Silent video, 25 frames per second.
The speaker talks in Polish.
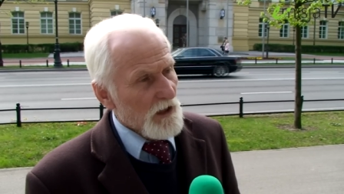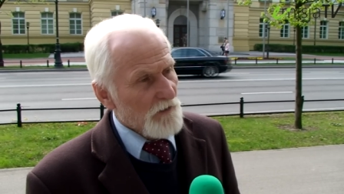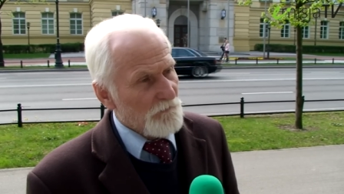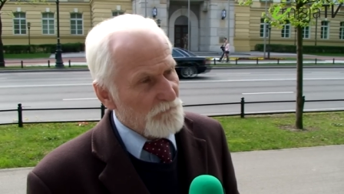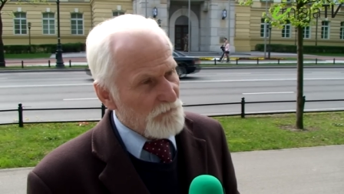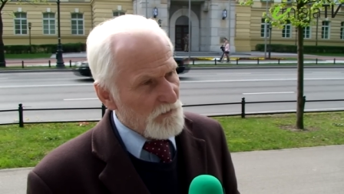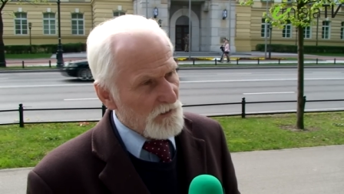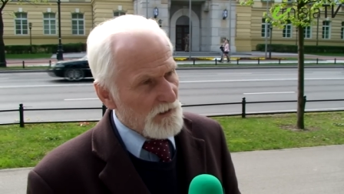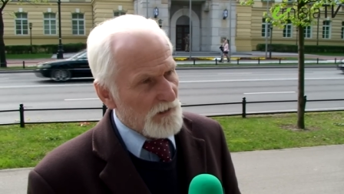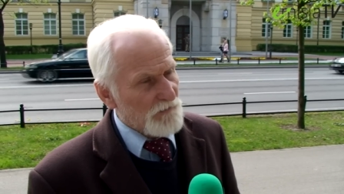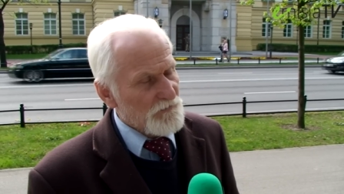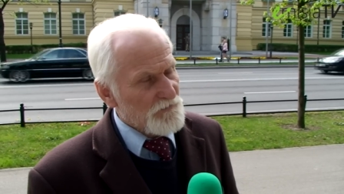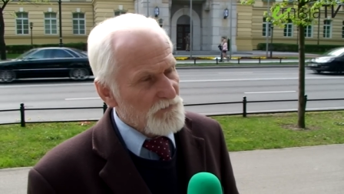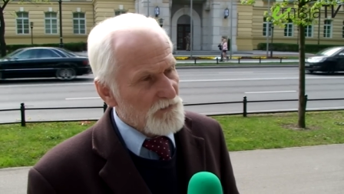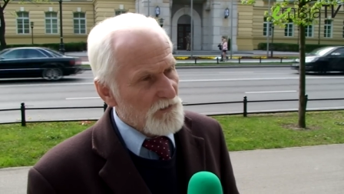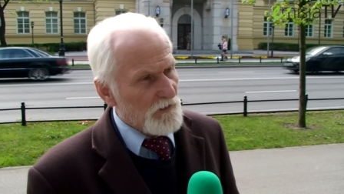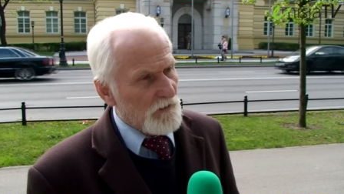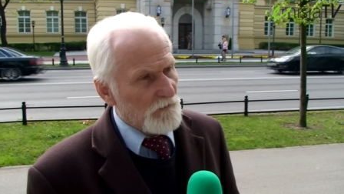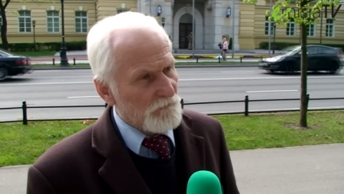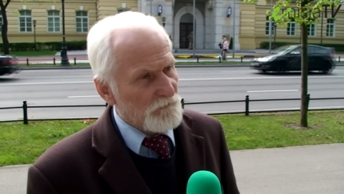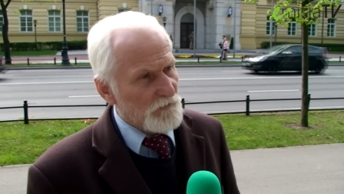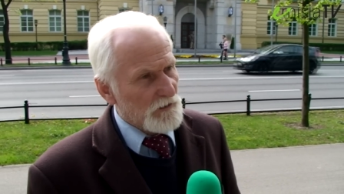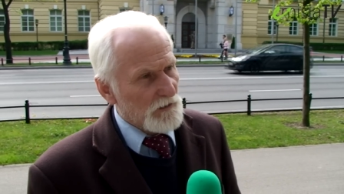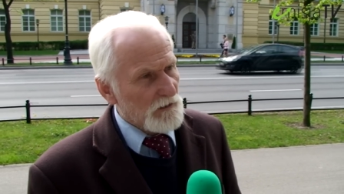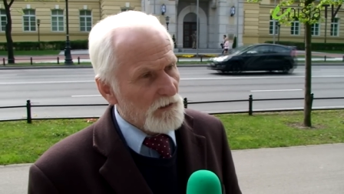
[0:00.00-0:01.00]

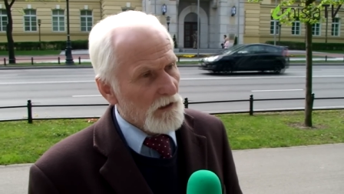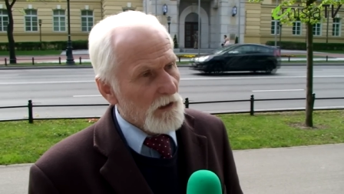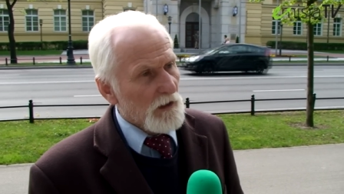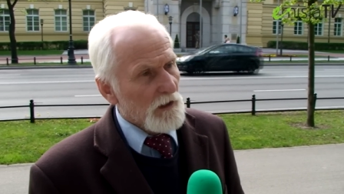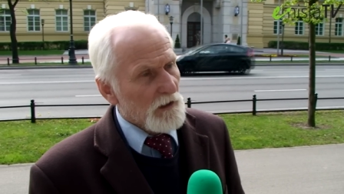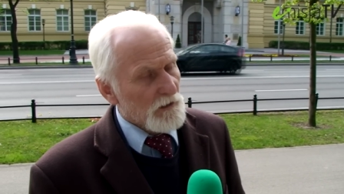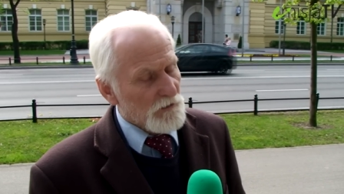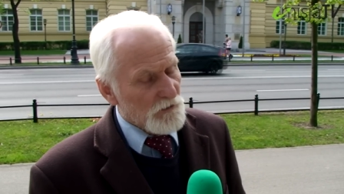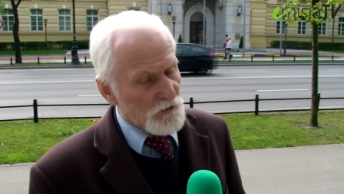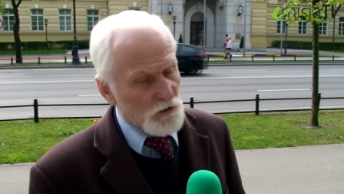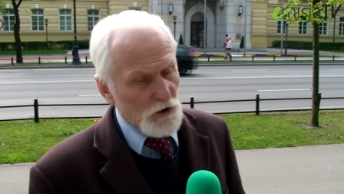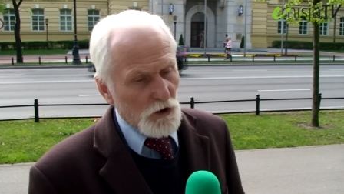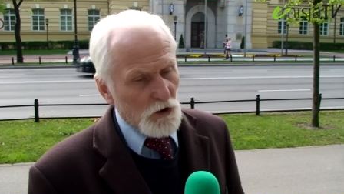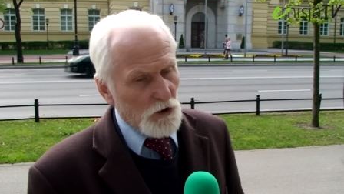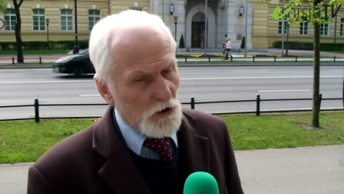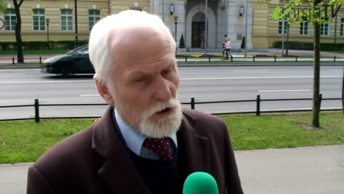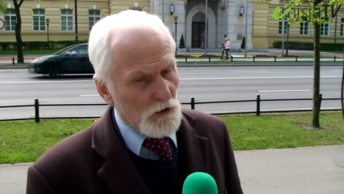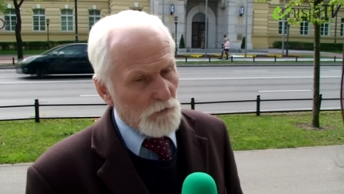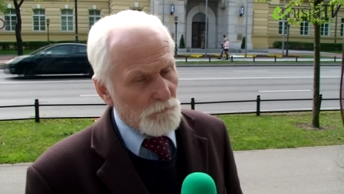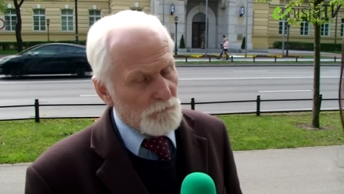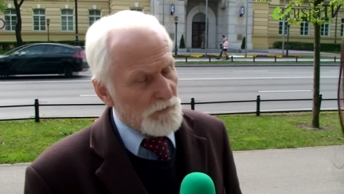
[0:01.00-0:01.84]
finansowych, to